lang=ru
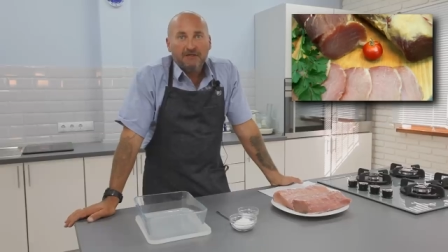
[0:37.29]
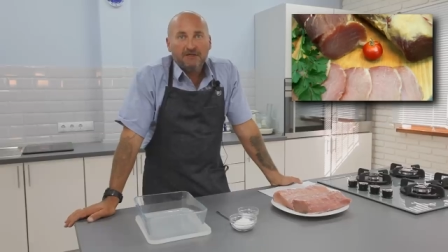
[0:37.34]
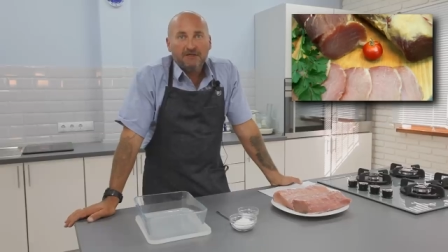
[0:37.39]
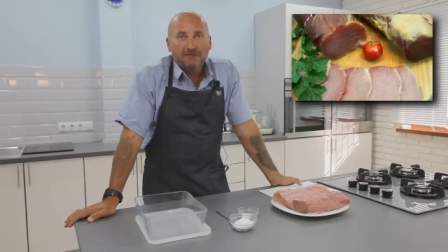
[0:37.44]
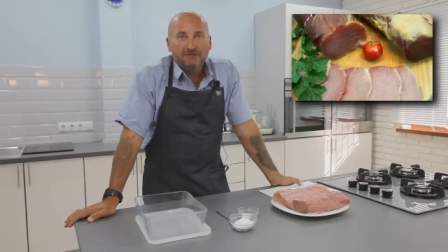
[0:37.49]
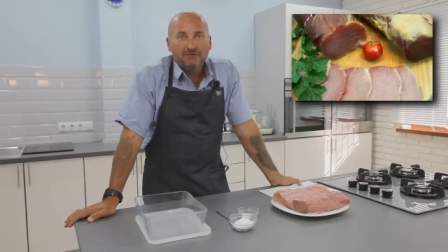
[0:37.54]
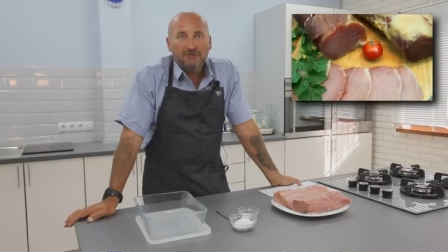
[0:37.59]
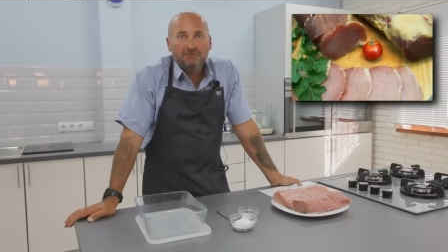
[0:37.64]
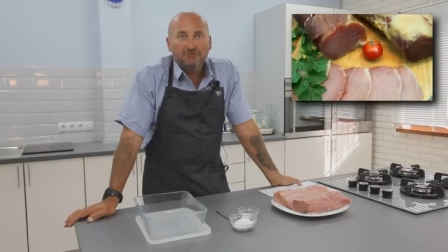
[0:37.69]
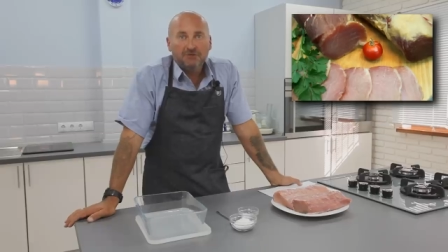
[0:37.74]

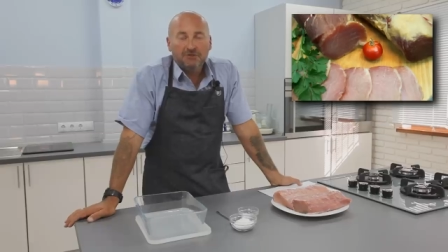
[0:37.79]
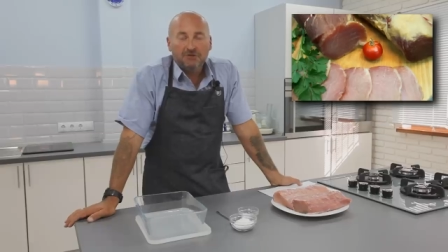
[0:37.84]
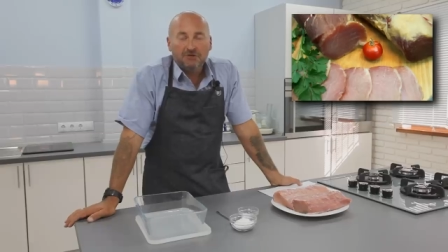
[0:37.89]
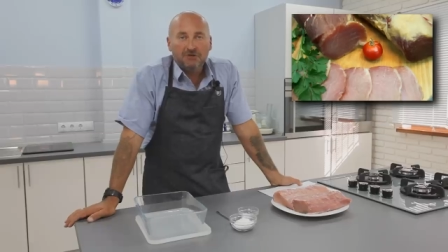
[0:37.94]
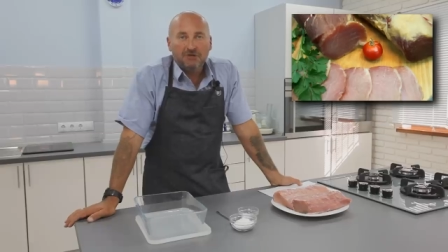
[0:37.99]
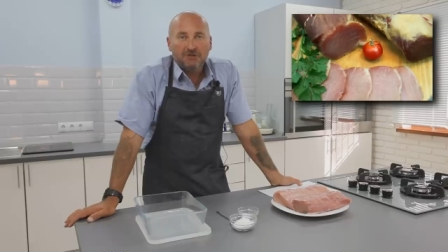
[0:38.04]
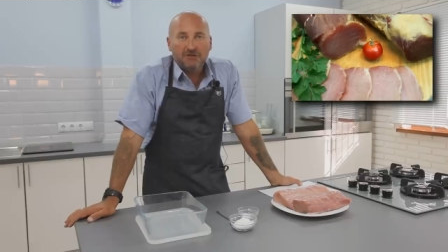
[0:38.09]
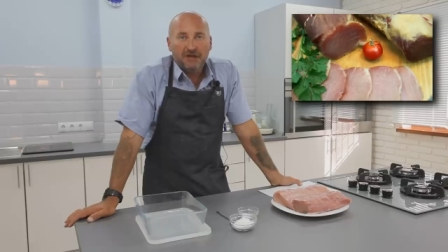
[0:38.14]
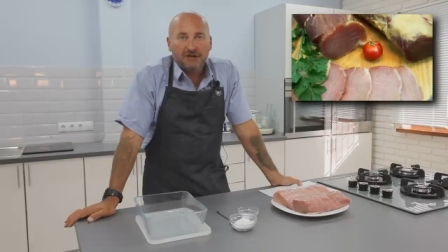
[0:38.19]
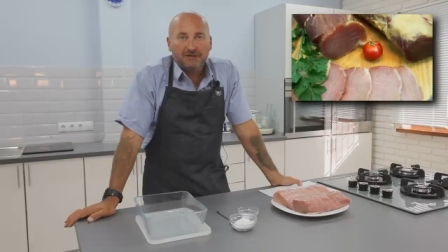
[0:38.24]
Дело в том,
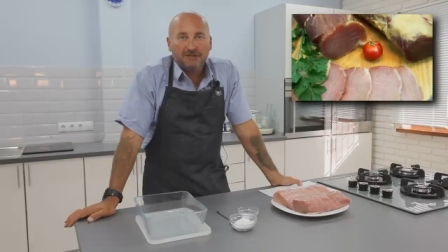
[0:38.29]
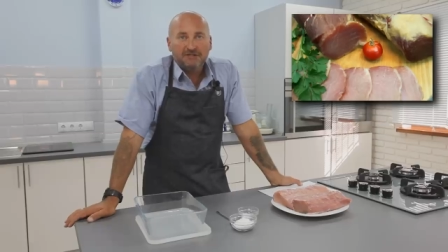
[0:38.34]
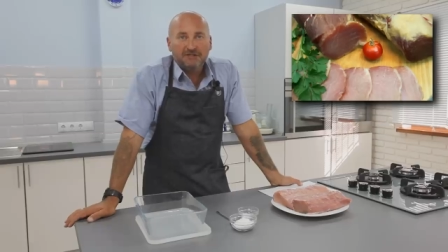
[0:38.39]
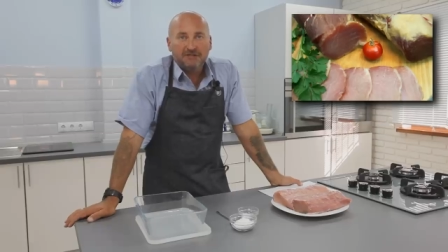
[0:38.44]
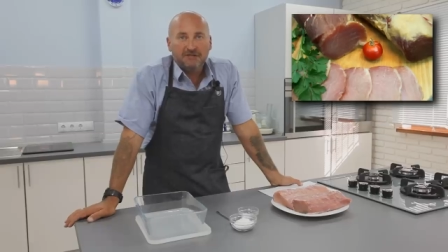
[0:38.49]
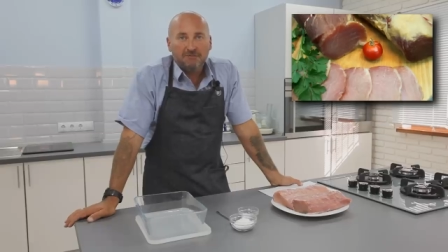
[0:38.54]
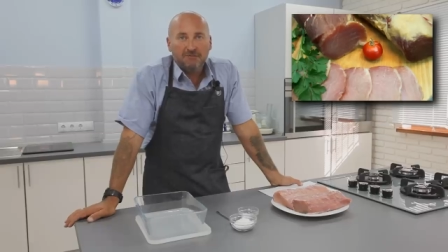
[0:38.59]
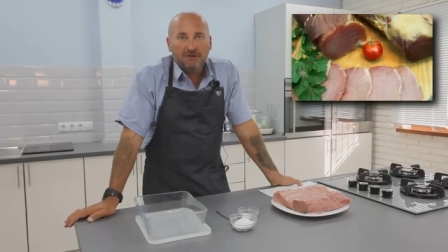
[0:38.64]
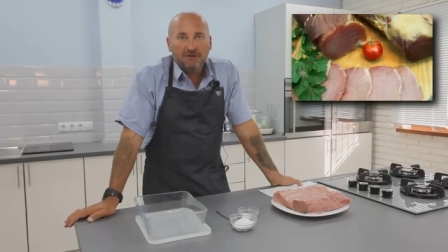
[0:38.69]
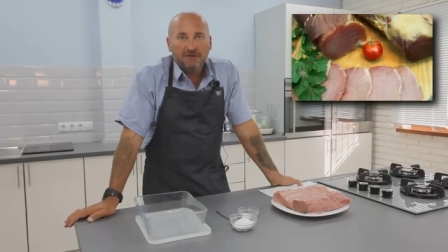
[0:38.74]
что
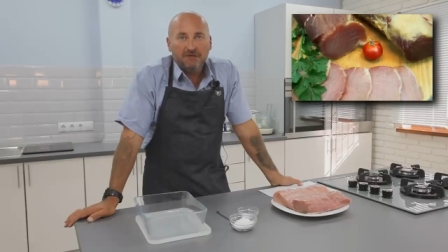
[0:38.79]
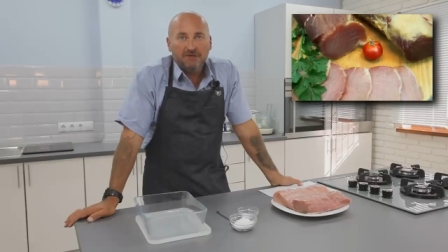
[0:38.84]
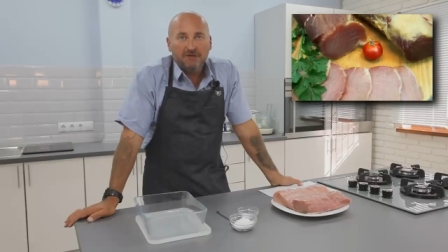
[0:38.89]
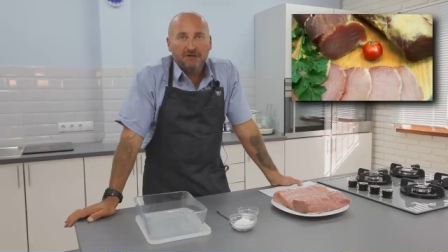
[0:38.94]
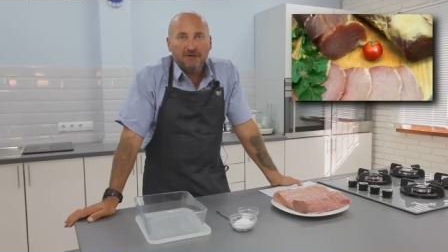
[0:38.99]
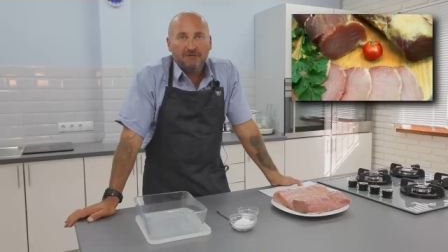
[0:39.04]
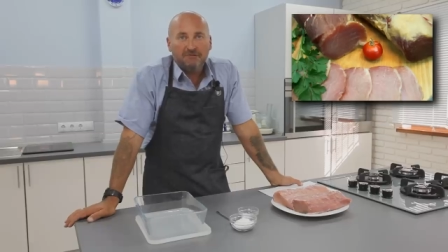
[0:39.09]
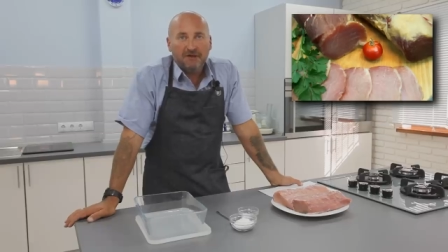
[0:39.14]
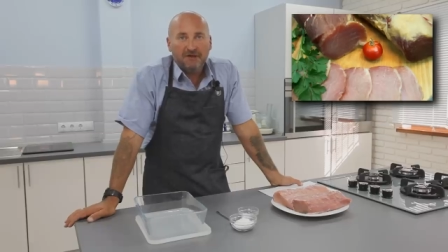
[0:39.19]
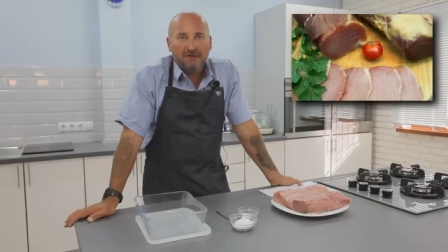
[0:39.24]
дарницкий
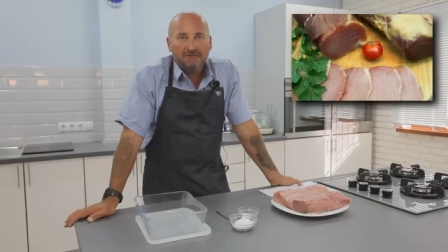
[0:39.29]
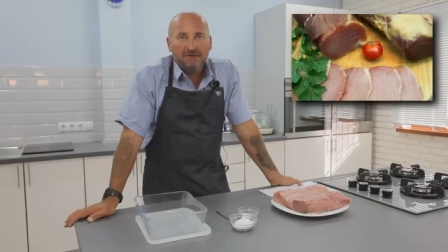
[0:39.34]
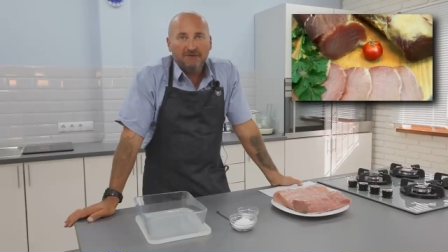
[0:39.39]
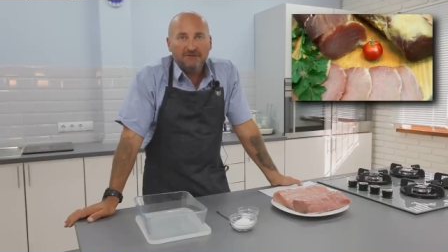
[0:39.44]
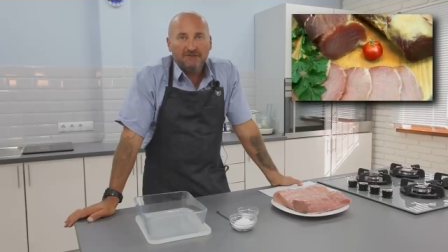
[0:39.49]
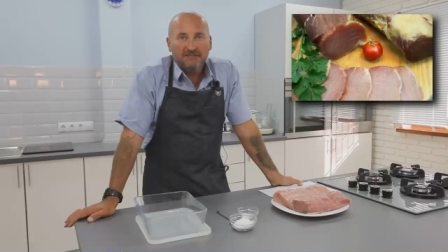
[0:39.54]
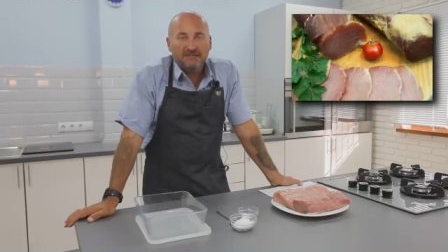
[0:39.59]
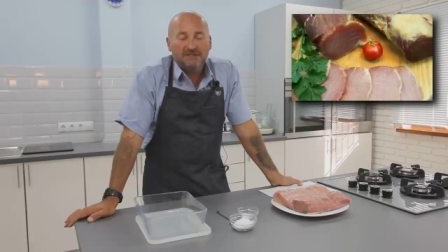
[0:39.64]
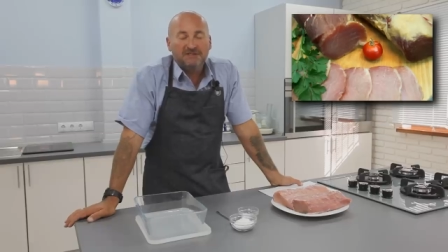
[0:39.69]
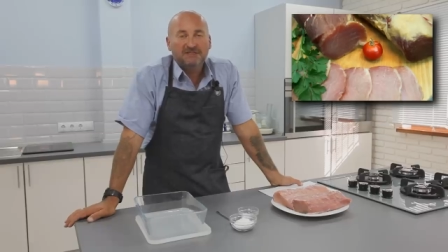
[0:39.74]
балык
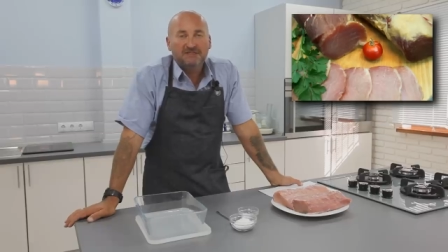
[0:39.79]
появился,